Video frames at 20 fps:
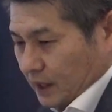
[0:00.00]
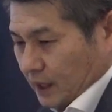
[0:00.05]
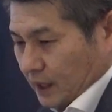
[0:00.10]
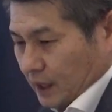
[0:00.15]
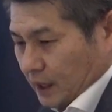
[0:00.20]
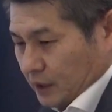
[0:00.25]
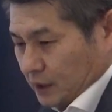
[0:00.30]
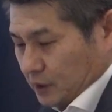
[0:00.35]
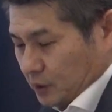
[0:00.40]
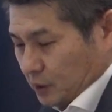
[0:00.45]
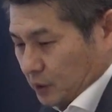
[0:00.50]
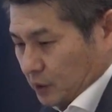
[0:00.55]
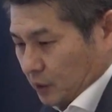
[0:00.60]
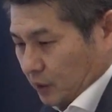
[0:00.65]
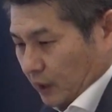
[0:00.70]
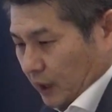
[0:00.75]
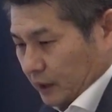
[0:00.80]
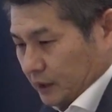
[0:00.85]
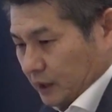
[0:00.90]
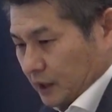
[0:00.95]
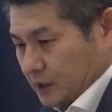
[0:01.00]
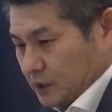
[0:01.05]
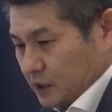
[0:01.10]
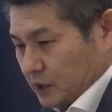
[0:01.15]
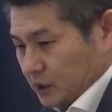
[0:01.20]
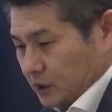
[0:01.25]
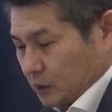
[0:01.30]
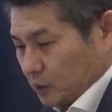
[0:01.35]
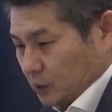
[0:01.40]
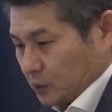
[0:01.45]
いよいよ新
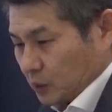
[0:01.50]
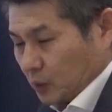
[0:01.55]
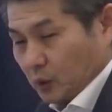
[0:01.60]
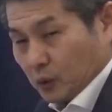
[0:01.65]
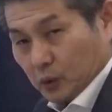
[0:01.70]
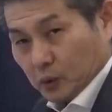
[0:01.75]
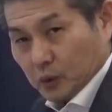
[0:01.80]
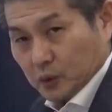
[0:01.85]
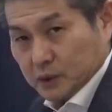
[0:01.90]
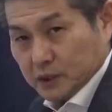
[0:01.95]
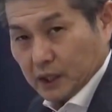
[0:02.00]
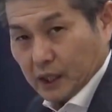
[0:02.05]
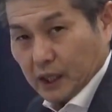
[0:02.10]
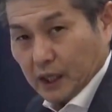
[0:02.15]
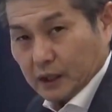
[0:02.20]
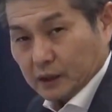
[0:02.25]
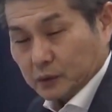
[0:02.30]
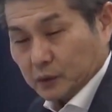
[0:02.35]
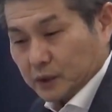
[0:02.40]
しい日本の方向性が